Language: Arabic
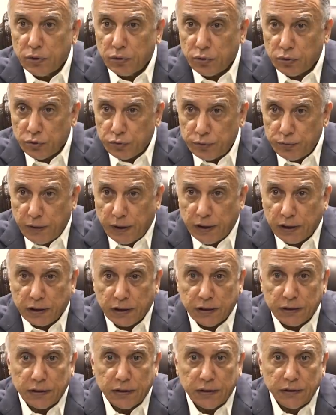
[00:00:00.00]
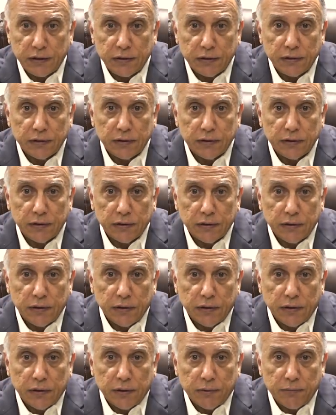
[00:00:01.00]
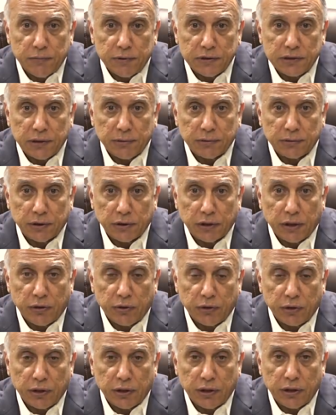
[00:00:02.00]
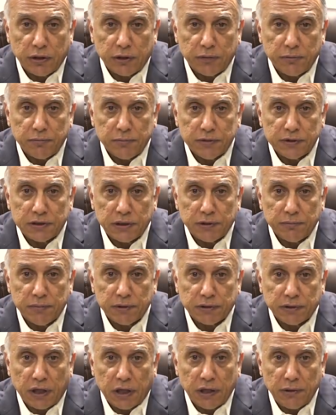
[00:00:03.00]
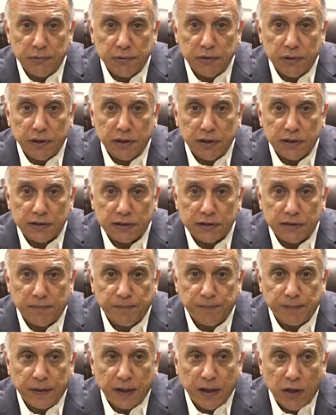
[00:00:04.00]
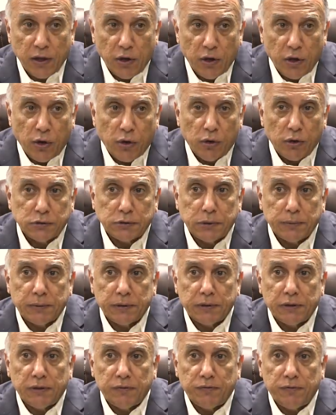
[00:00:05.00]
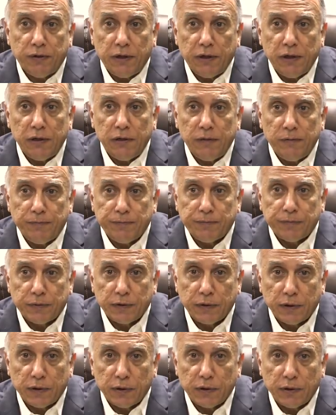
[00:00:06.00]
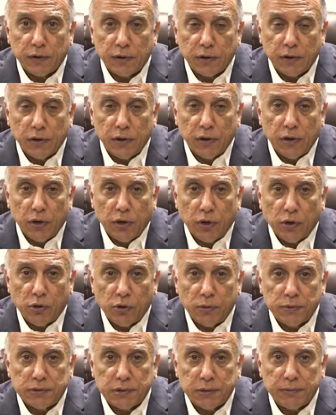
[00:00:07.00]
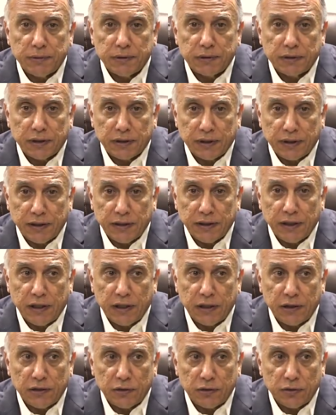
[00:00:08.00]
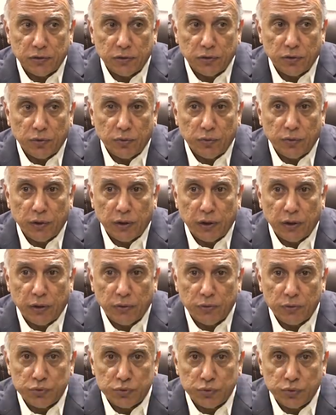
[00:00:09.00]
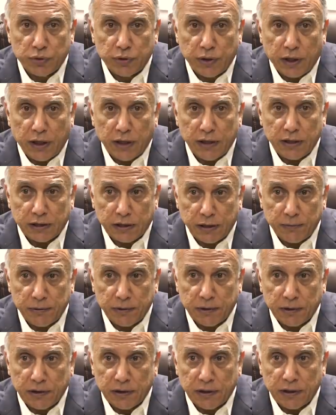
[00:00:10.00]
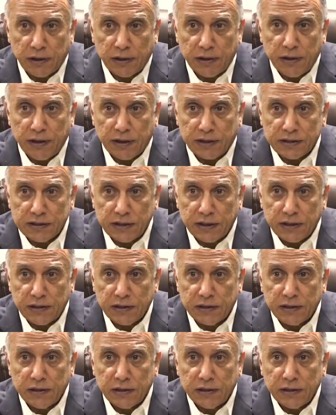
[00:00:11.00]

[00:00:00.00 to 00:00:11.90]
ظروف معقدة بسبب تظاهرات بسبب مطالب الناس وبسبب رد الفعل وبسبب التضحيات ووجود ضحايا كبيرة انعكست